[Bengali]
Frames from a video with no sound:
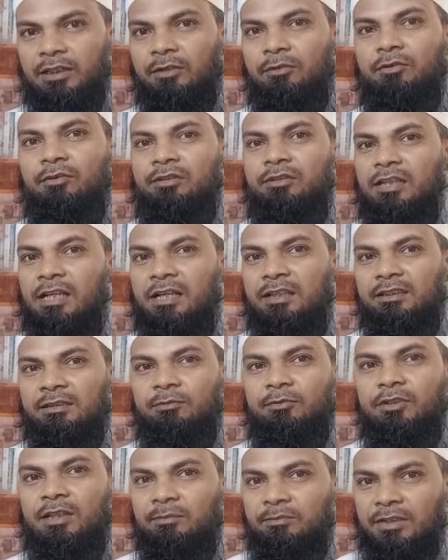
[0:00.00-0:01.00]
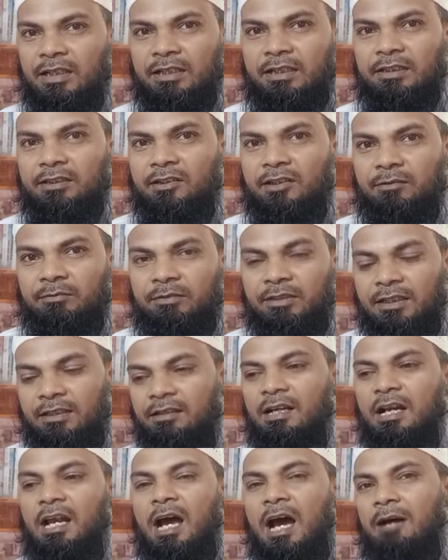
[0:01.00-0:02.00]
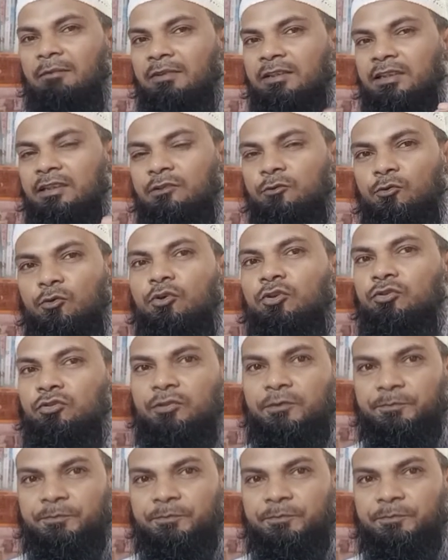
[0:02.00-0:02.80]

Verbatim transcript: এগুলো সারা জীবন আপনাকে খেতে হবে না আমাদের কোর্স